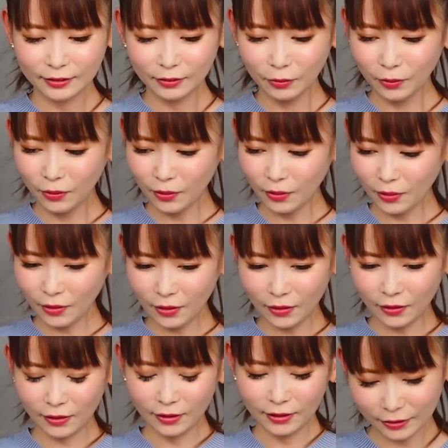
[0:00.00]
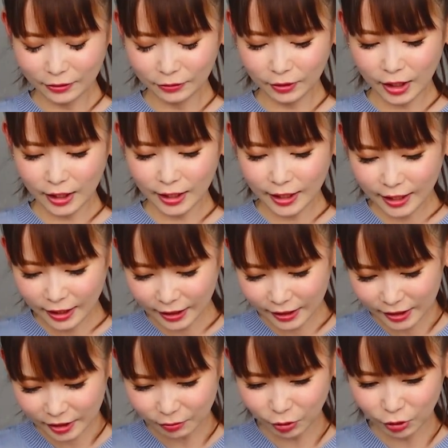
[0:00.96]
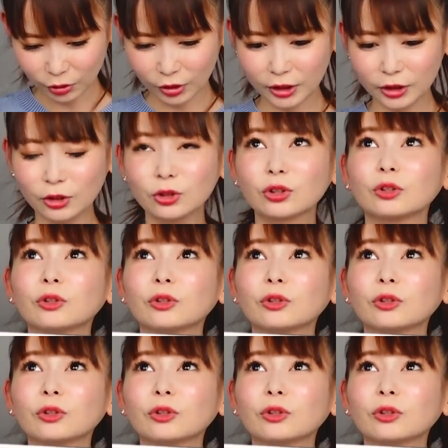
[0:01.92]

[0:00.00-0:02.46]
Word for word: おお、このカレーらしきものがちょっ